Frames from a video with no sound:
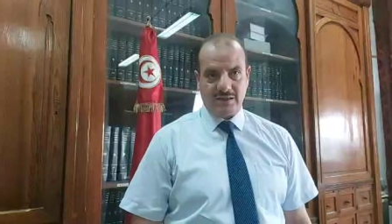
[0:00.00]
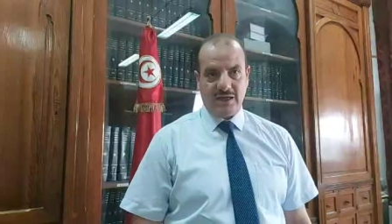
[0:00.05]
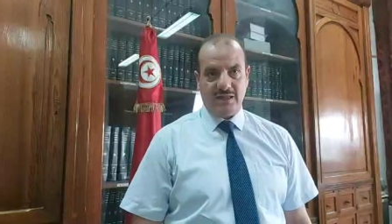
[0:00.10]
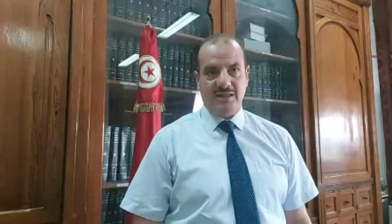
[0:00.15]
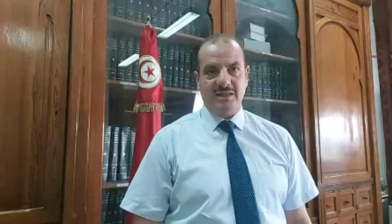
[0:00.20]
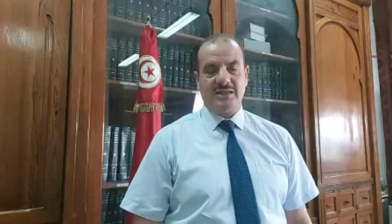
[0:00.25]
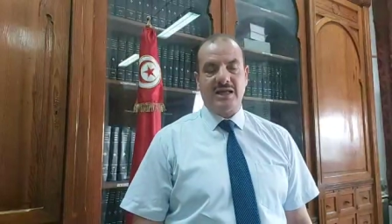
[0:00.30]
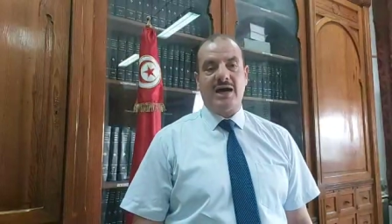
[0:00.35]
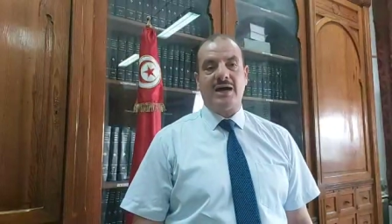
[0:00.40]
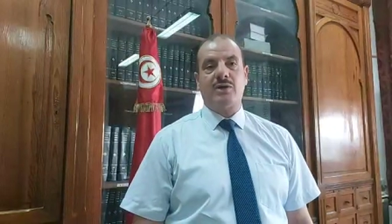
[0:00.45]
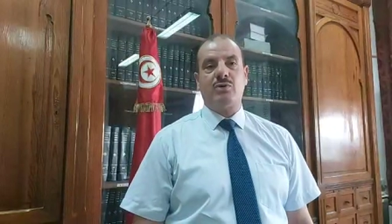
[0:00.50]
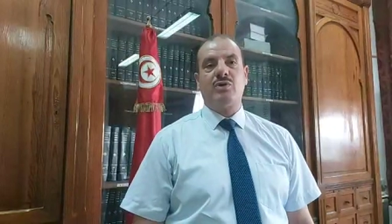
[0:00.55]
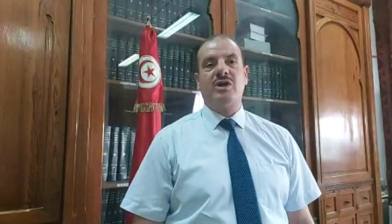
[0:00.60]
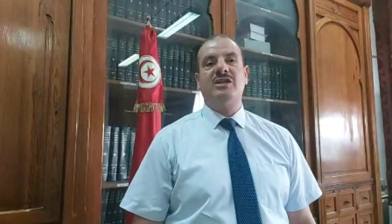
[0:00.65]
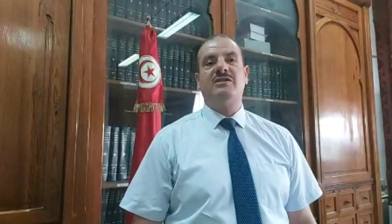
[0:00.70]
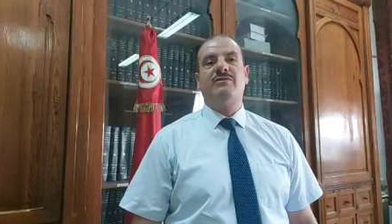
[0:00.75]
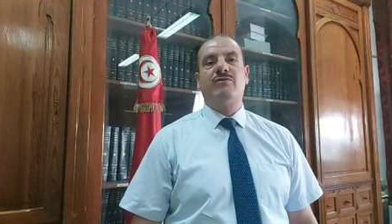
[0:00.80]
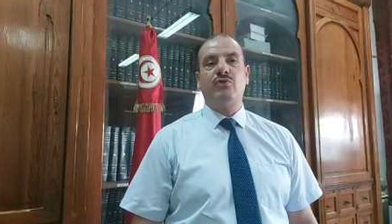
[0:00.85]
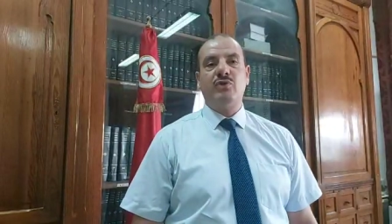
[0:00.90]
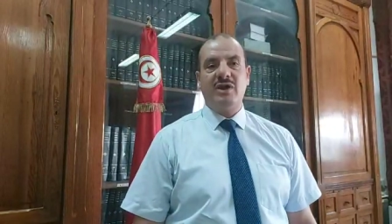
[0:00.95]
هذه
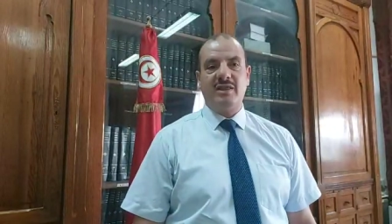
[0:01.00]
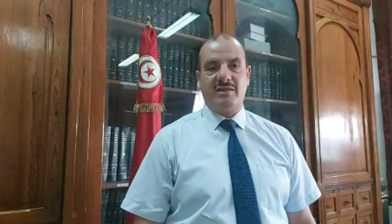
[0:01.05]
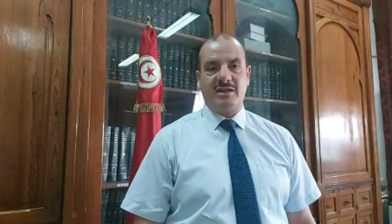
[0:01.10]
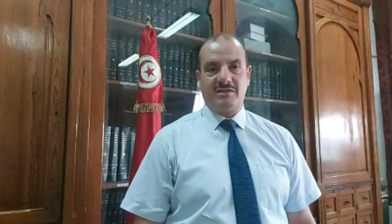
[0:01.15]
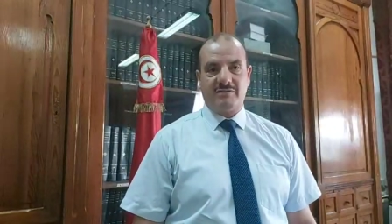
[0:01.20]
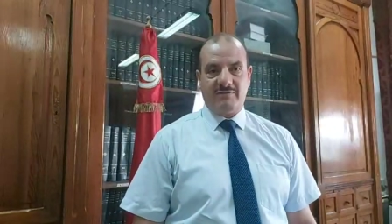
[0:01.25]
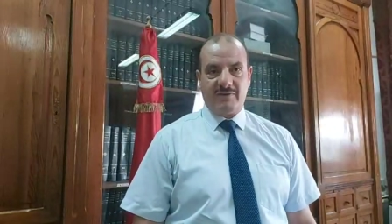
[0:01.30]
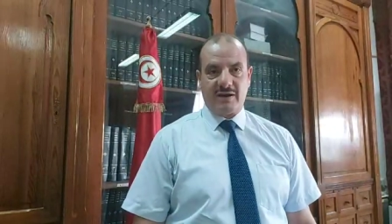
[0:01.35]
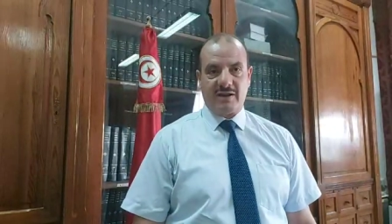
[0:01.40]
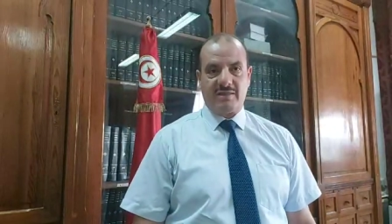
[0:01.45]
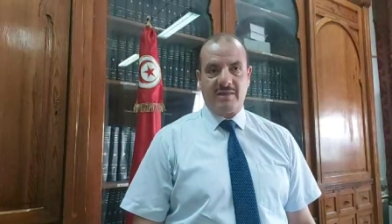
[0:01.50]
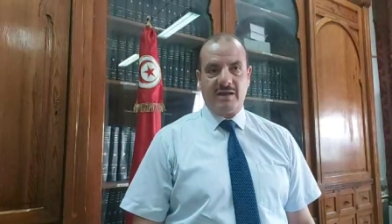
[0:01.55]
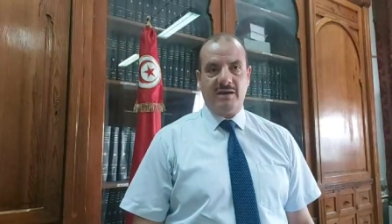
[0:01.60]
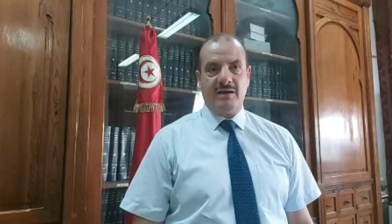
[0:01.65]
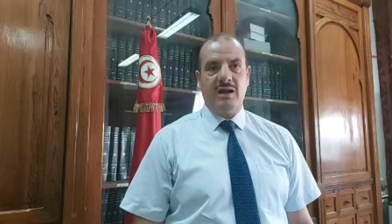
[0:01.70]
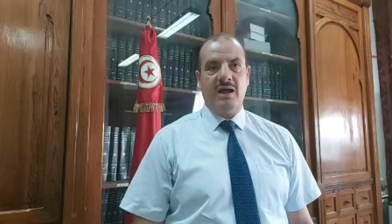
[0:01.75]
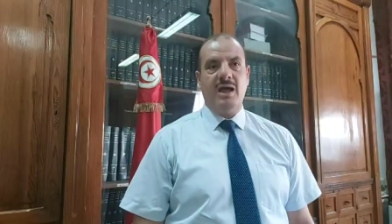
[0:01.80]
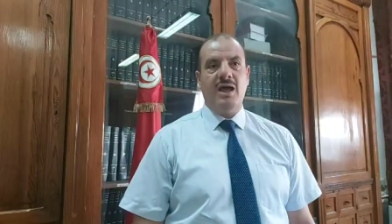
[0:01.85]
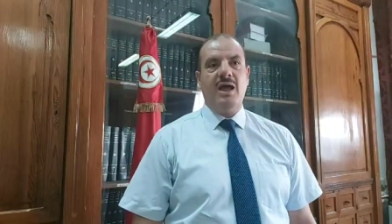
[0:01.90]
تحركات فرضت فرضا